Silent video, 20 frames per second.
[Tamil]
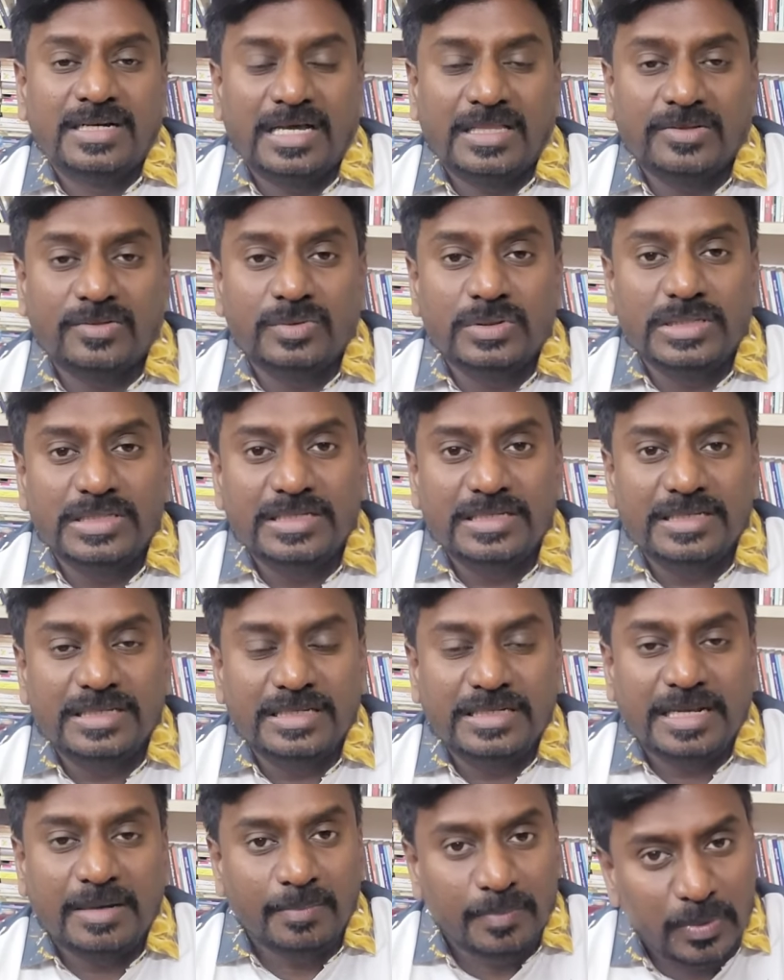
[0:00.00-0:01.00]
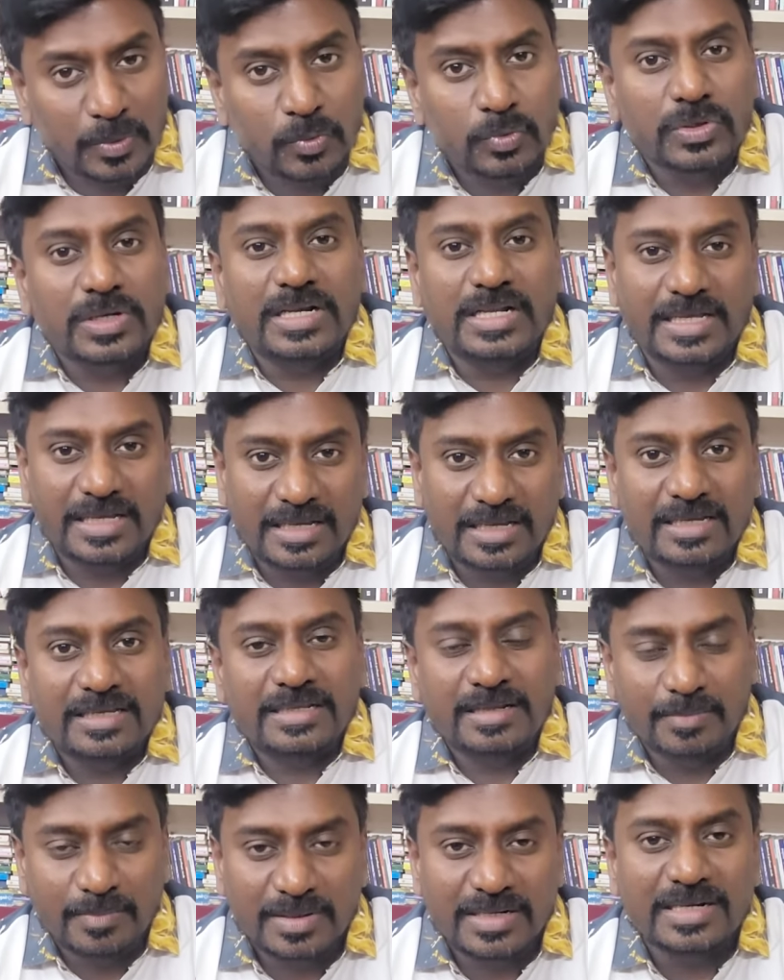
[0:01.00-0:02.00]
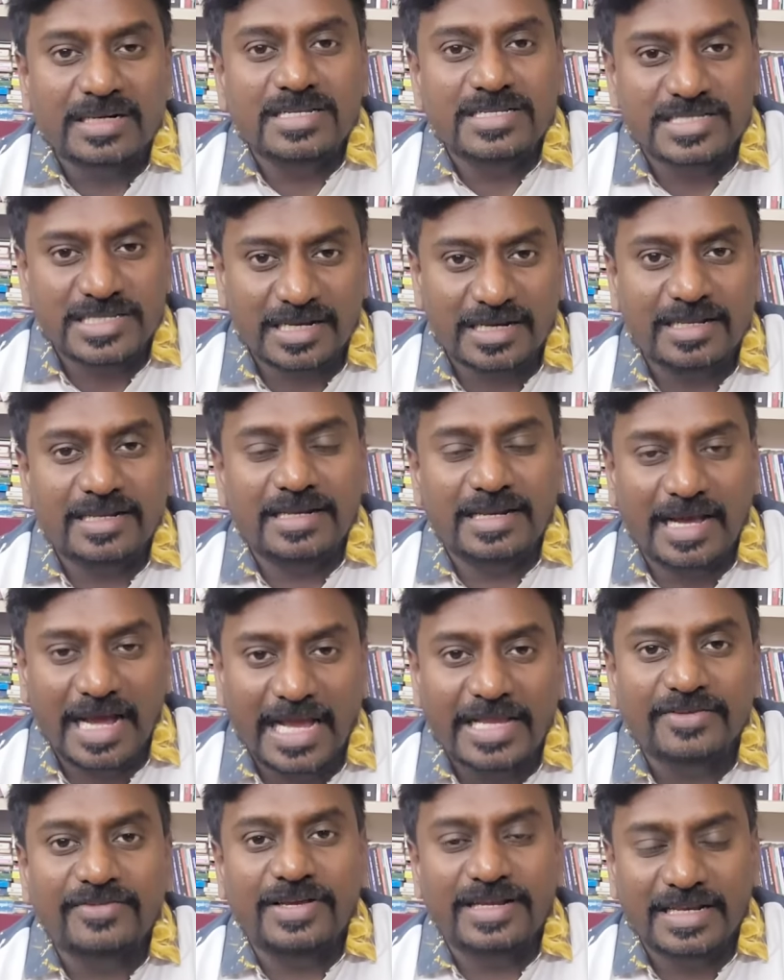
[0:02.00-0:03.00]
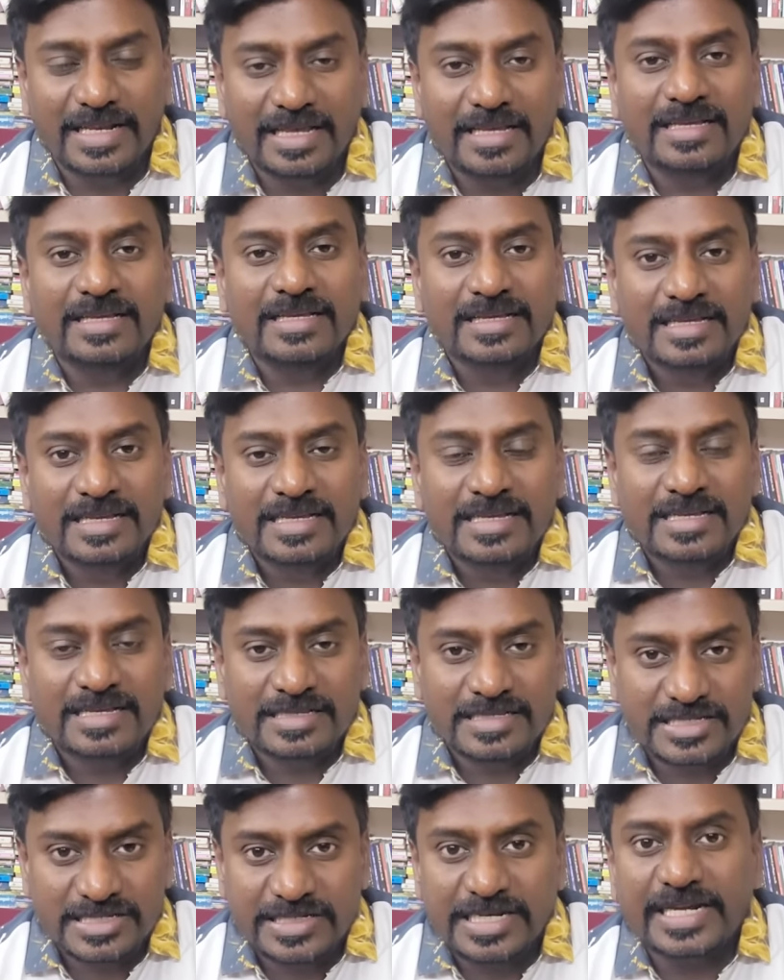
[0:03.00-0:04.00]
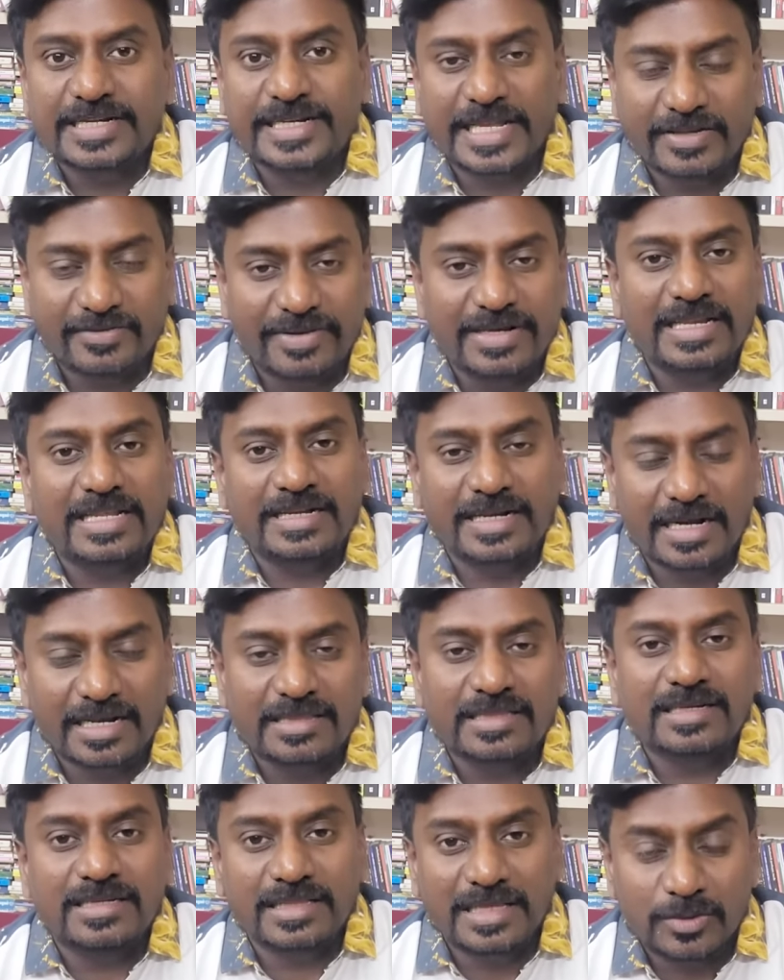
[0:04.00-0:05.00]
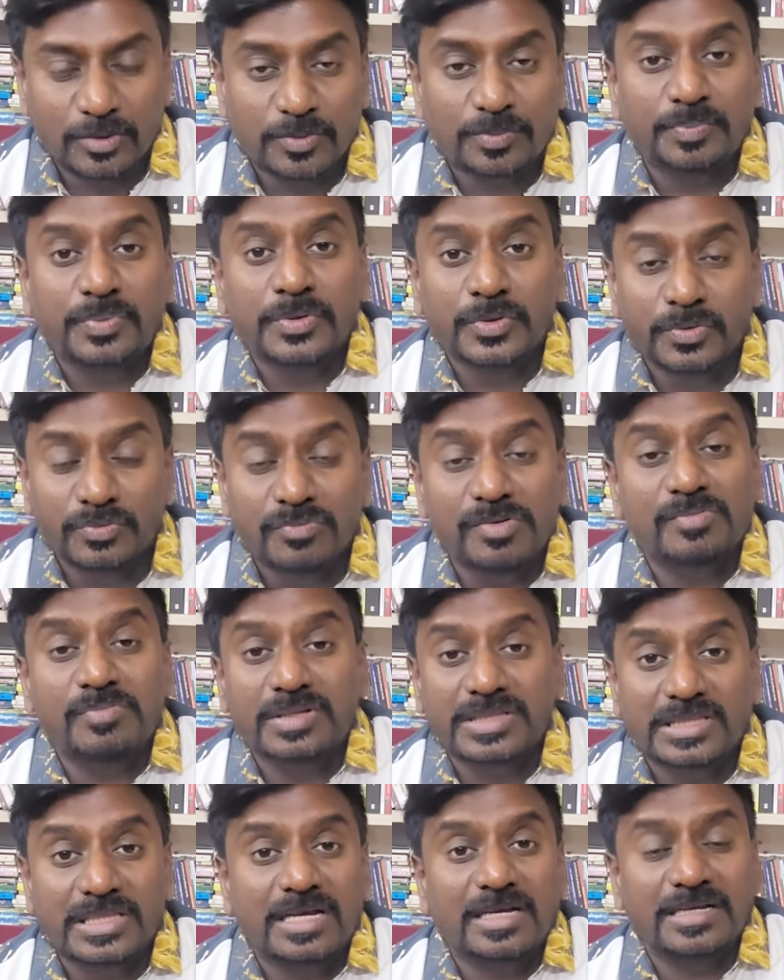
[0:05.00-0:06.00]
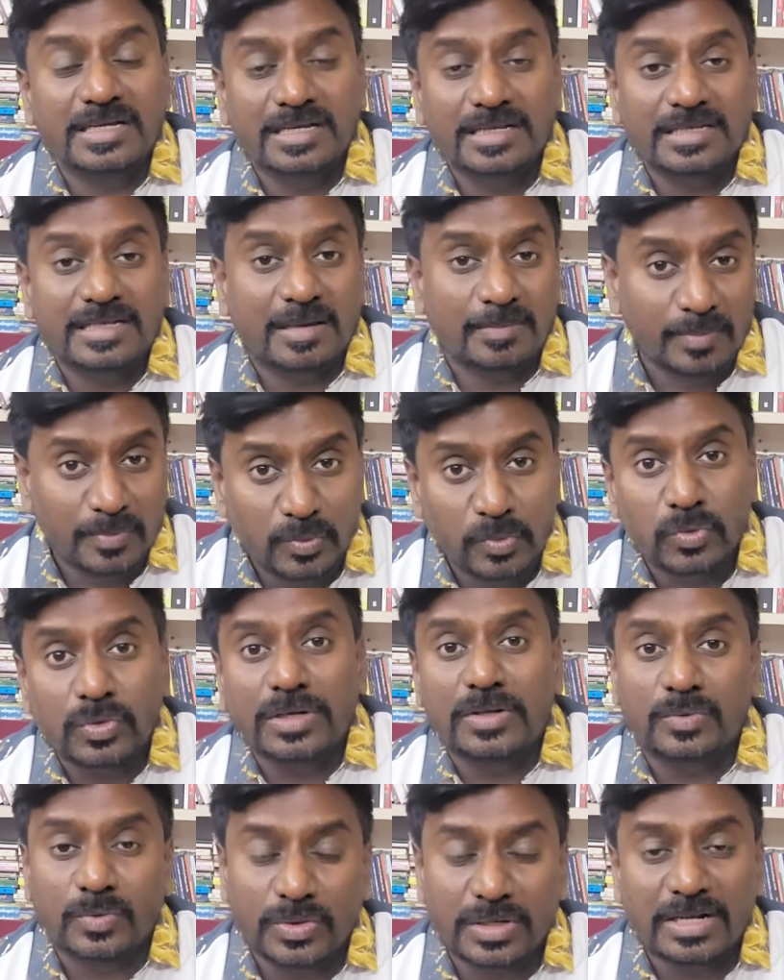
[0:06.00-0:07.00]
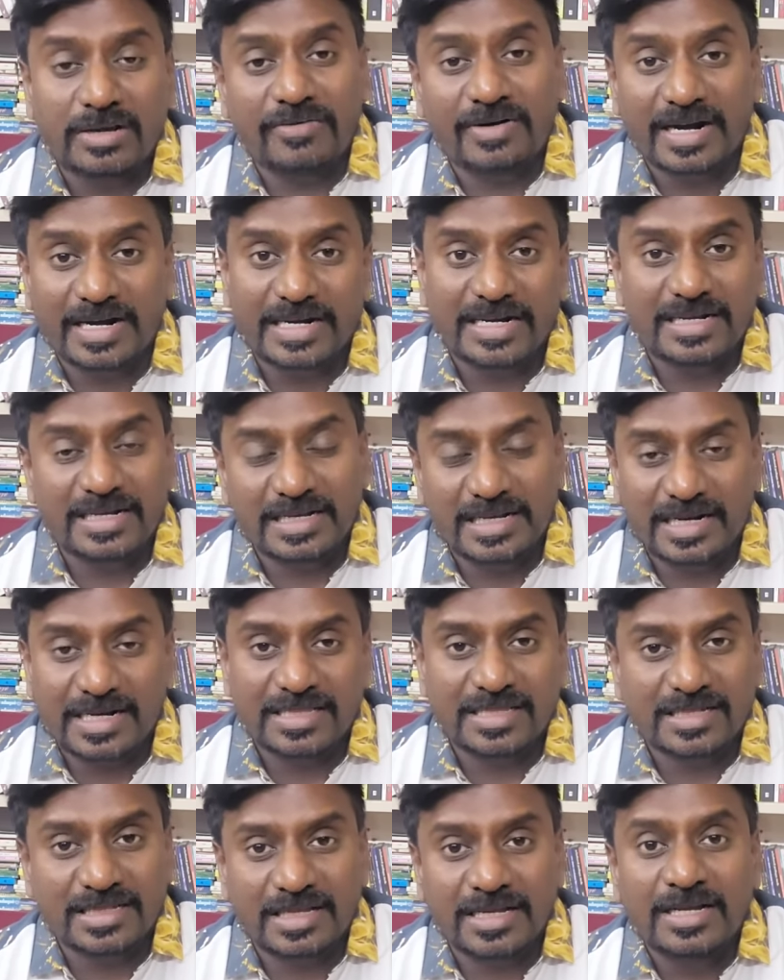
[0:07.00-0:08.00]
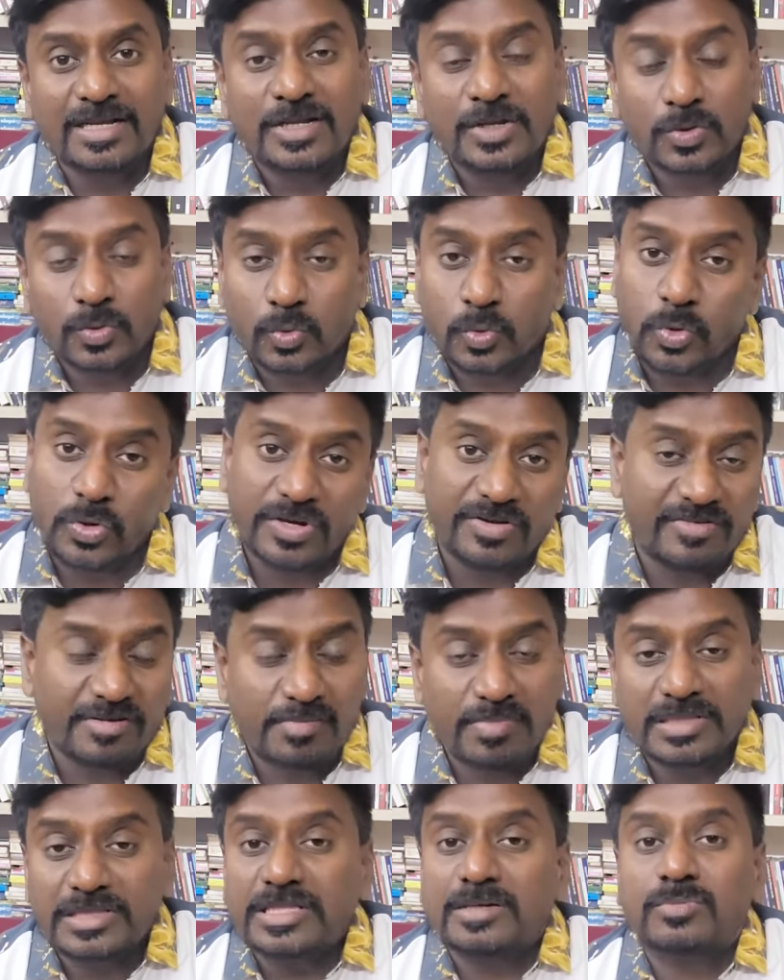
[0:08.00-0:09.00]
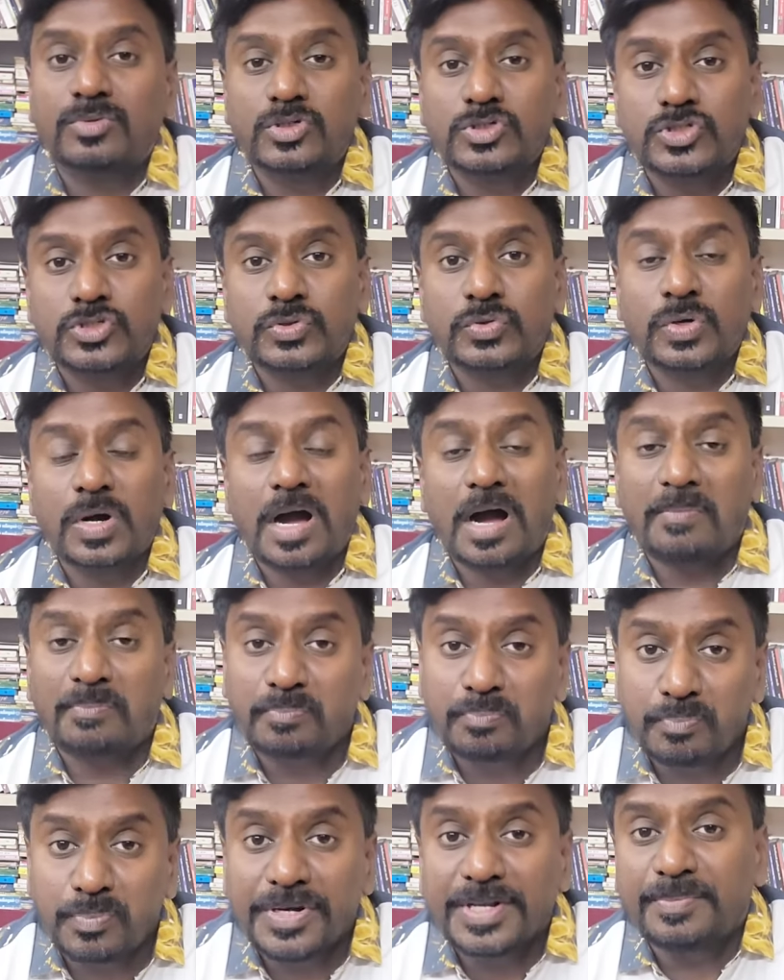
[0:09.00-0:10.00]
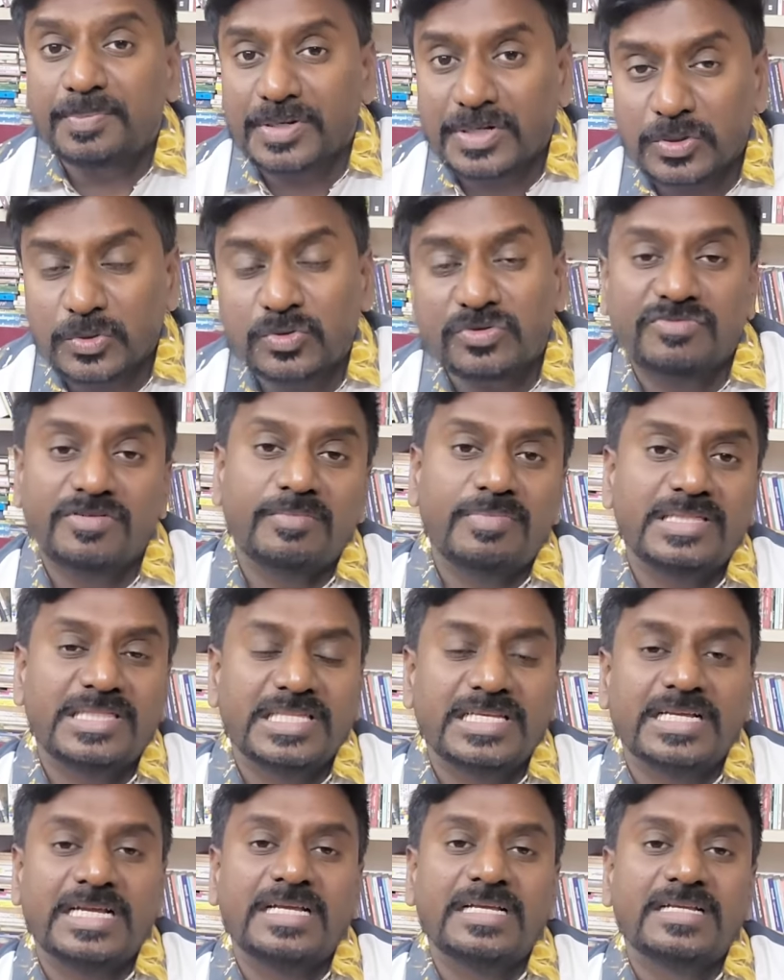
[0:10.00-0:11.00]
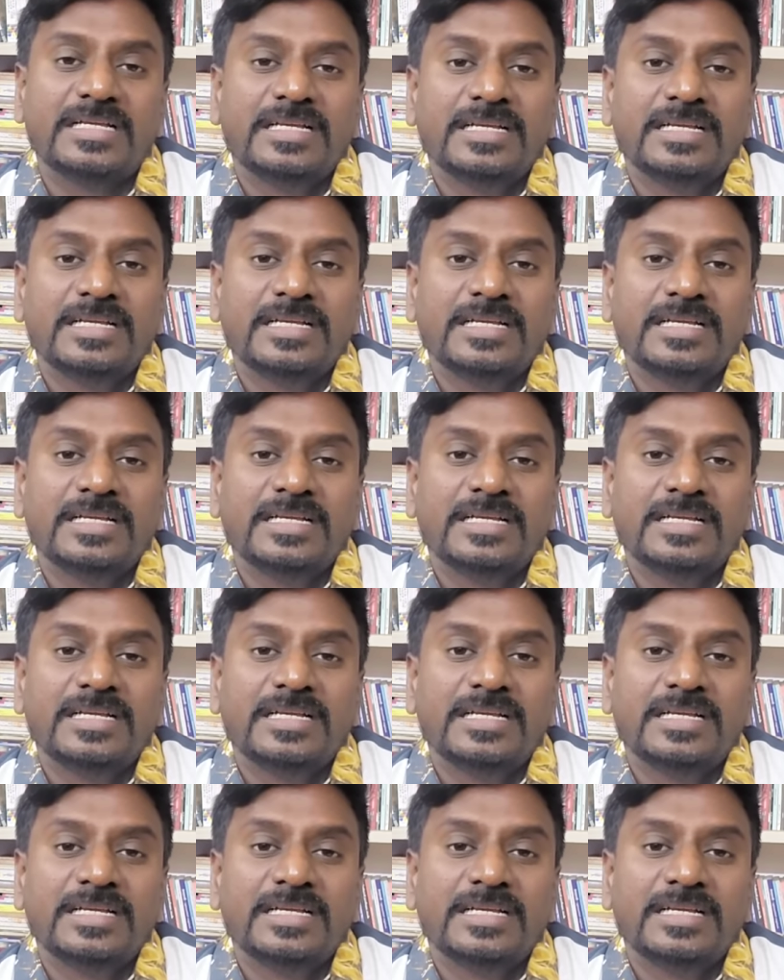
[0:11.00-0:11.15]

அது வந்து நம்ம ஊரில் நம்ம நெடுஞ்சாலையில் ஹைவேல ஸ்டேட் ஹைவேயில் நடந்திருந்தால் ஒரு பெரும் விபத்தாக நம்ம ஊரில் விடுற வாகனங்கள் நடந்திருந்தால் கோர விபத்தாக முடிஞ்சிருக்கும் அப்படிப்பட்ட ஒரு விபத்துங்க